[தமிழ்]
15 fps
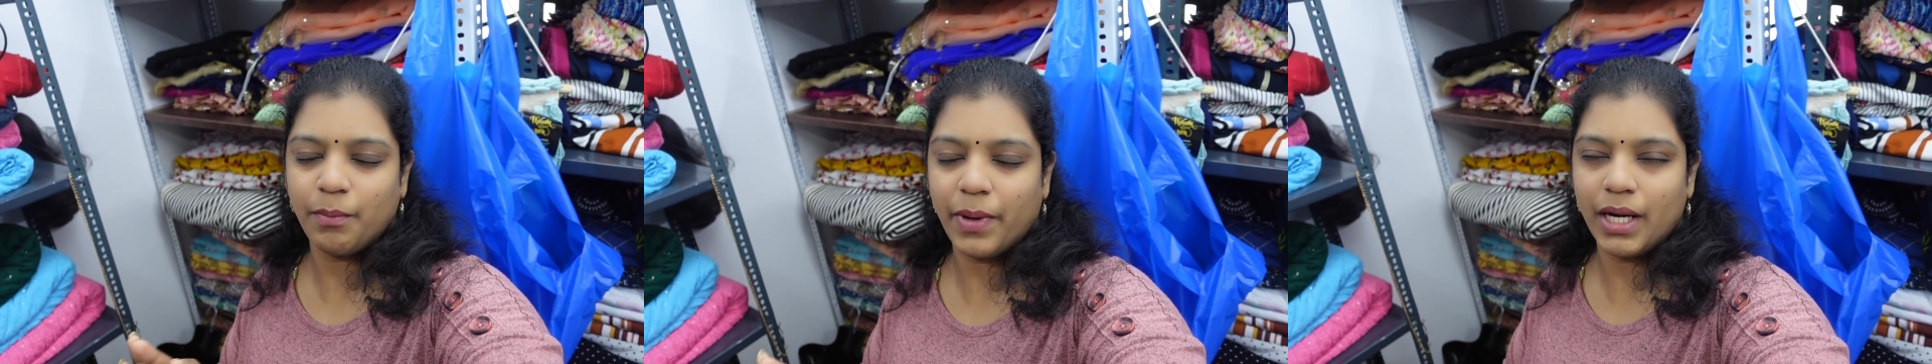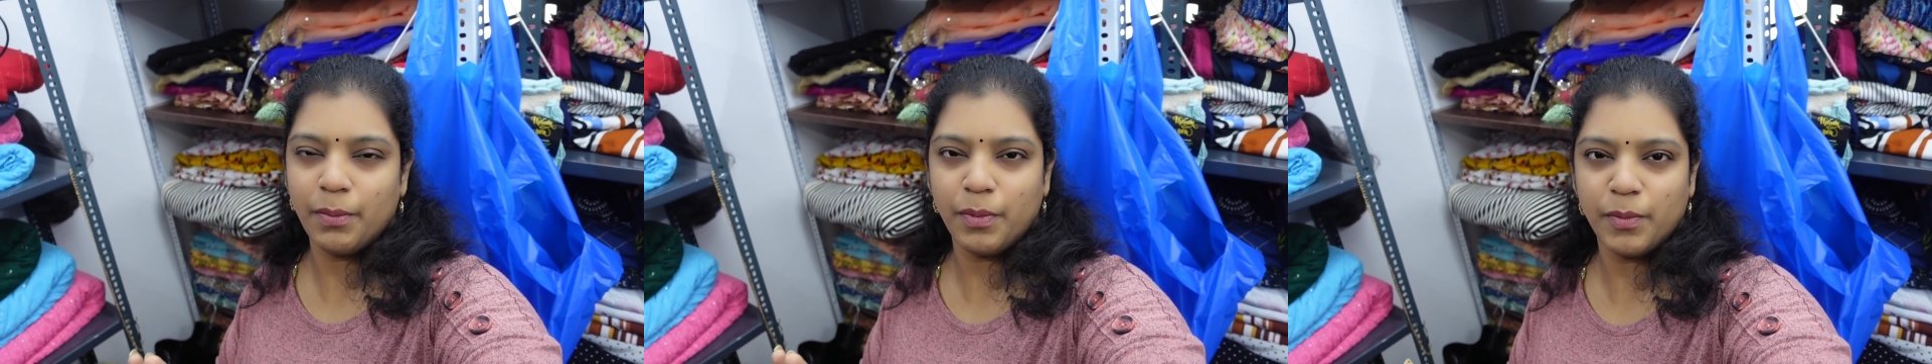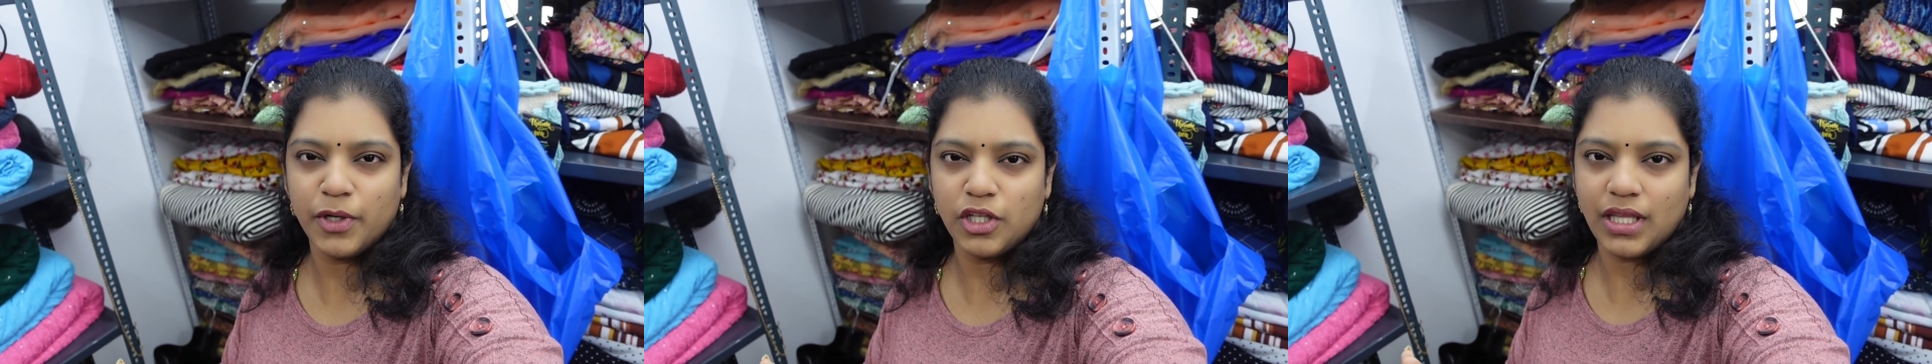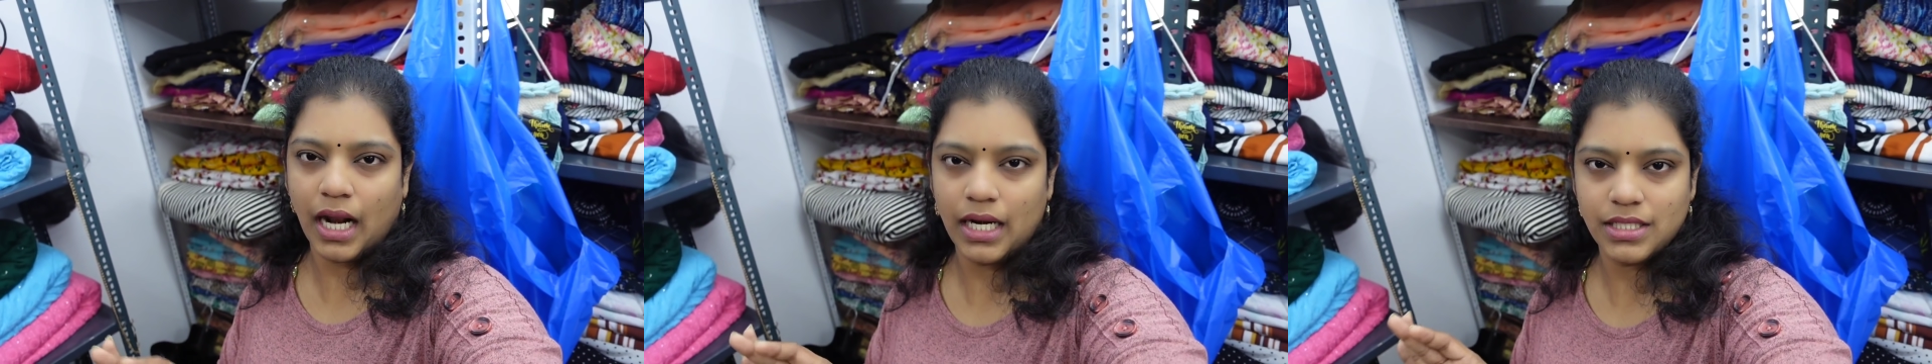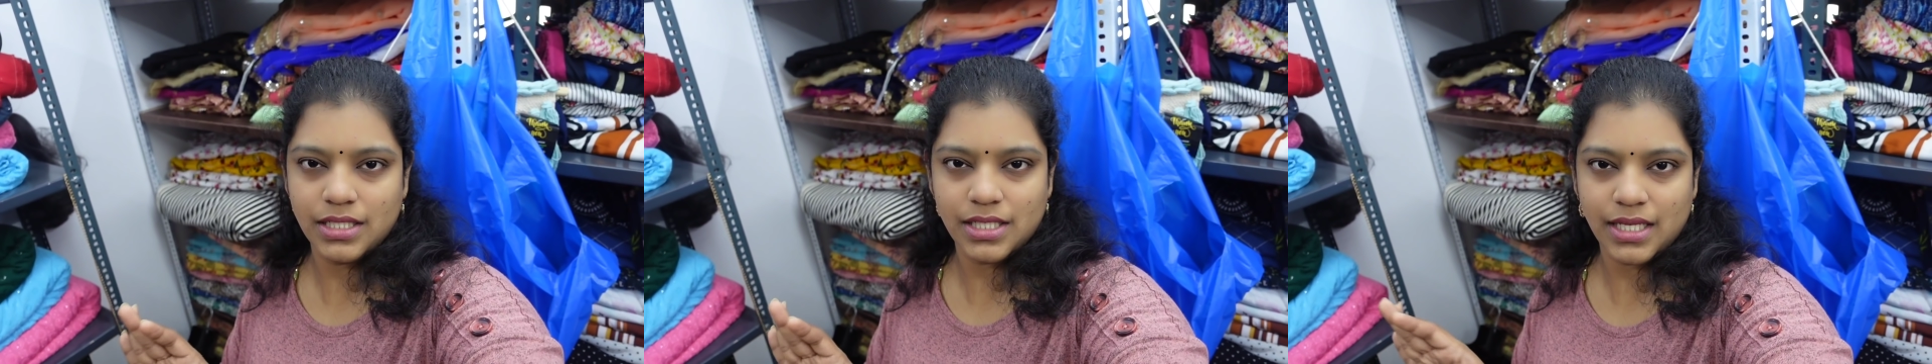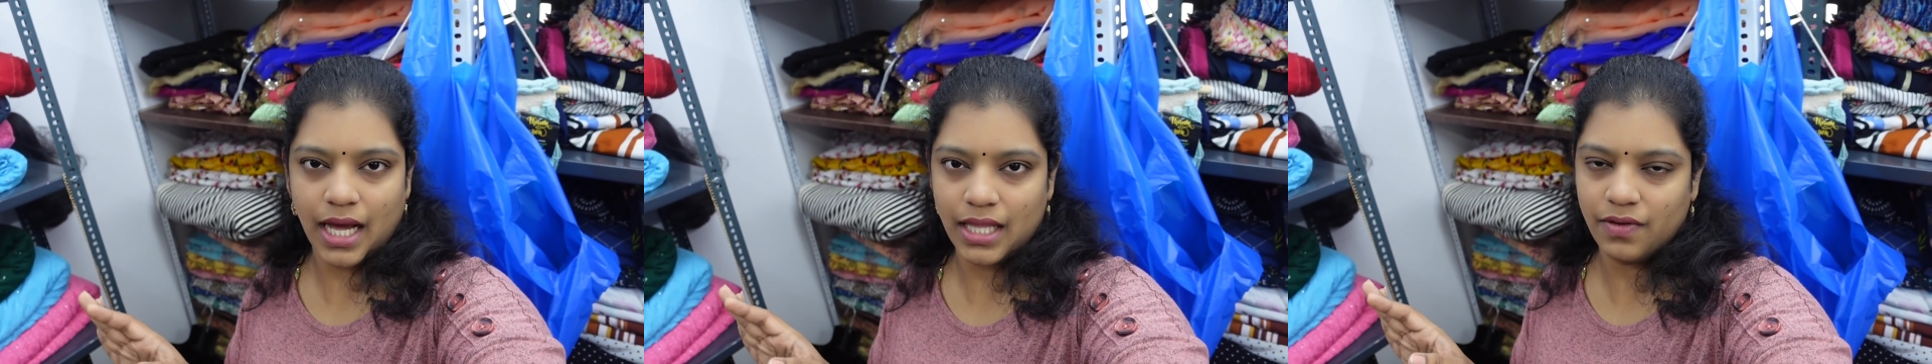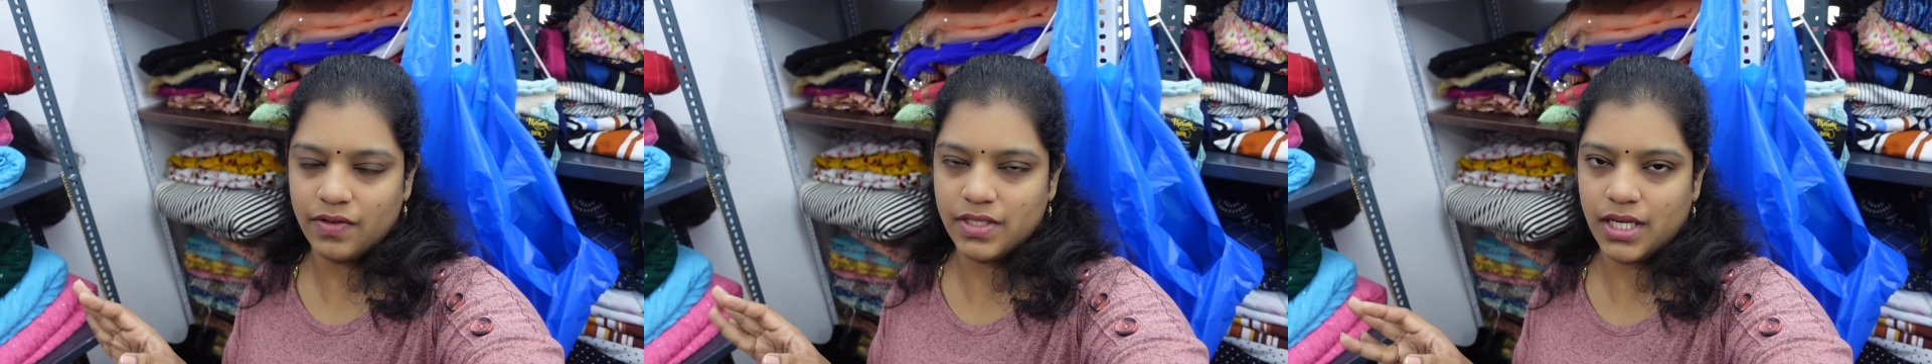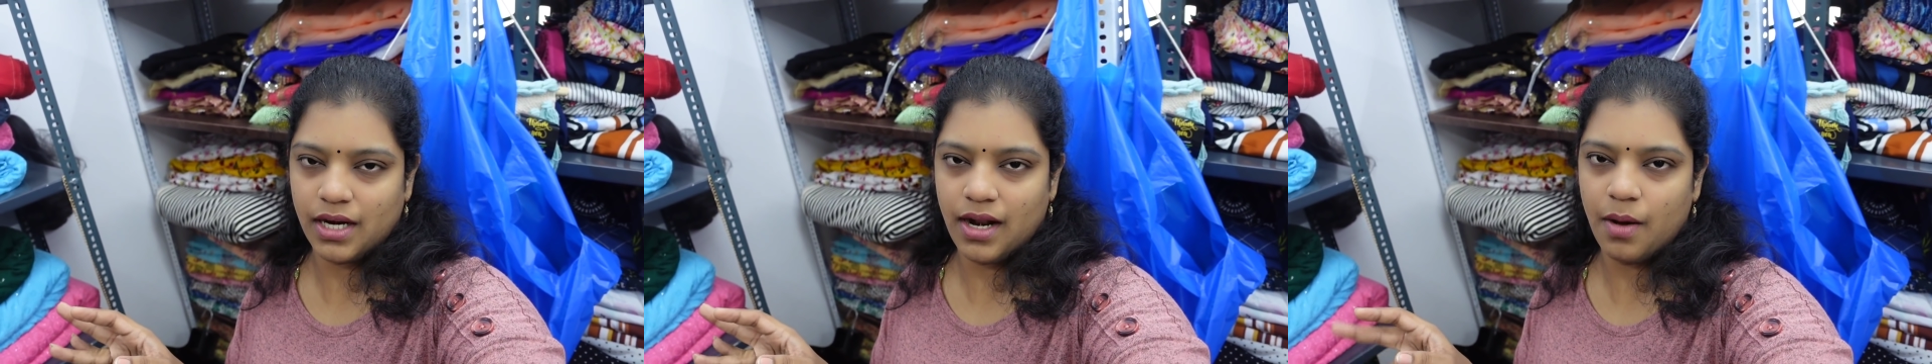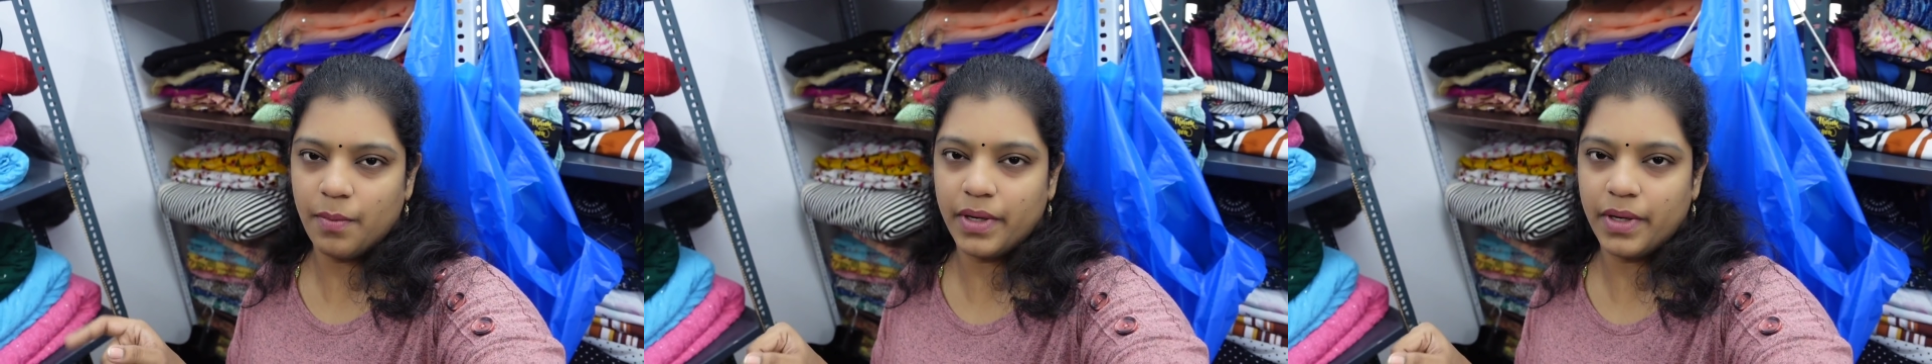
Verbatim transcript: பருப்பு மட்டும் தாளிச்சிட்டு சாதம் வச்சிடலாம்